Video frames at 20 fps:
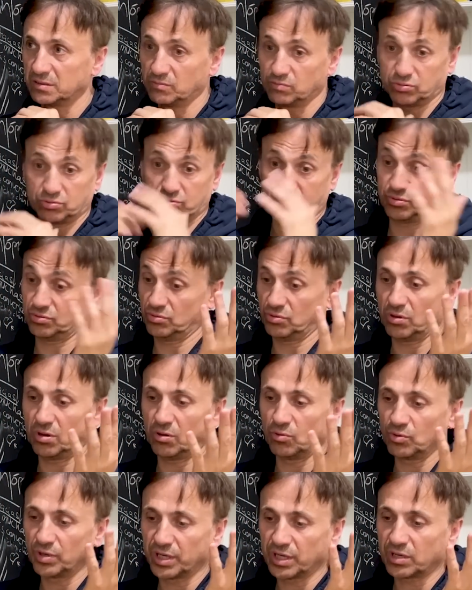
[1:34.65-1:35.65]
pues, a
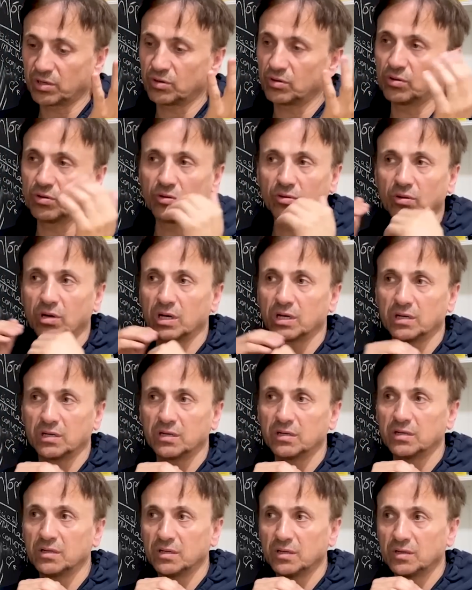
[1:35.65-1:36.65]
un hijo o
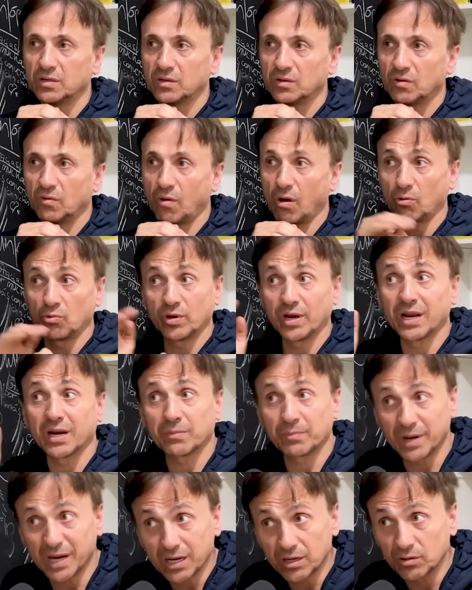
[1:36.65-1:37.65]
a un
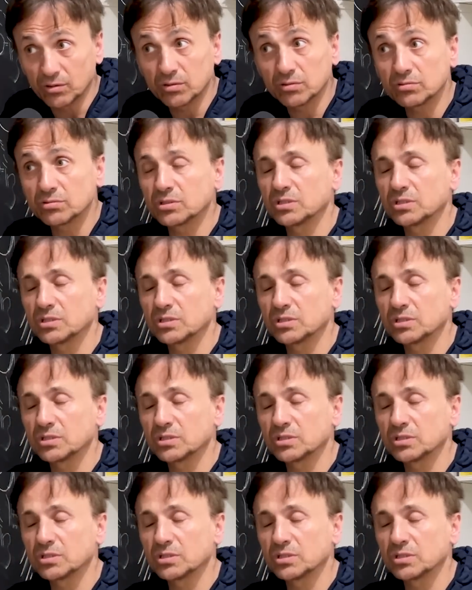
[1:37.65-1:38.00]
hermano.